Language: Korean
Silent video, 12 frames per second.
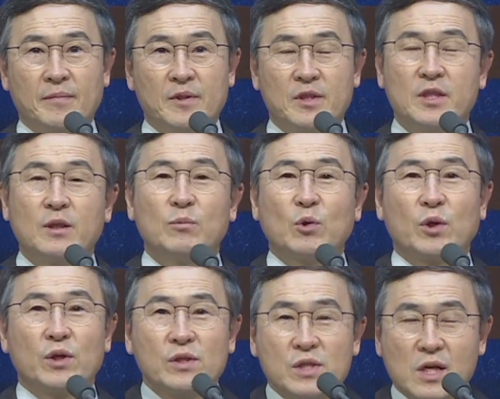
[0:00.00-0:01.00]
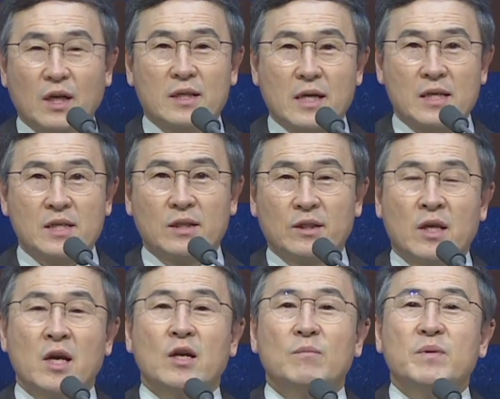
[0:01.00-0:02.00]
지금도 현실과 사실은
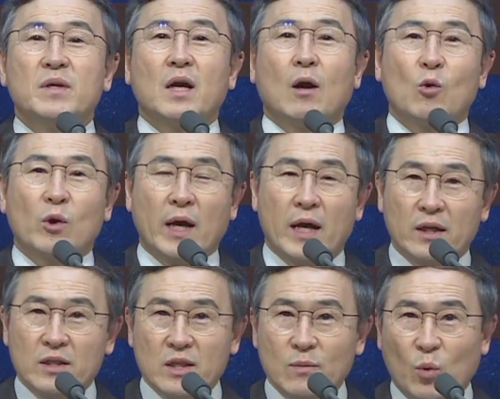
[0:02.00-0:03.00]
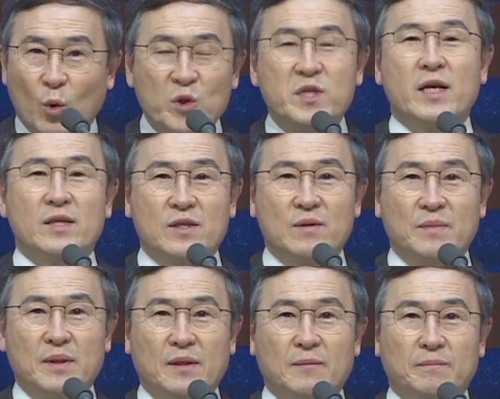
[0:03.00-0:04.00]
비가 올 가능성이 보이지 않습니다.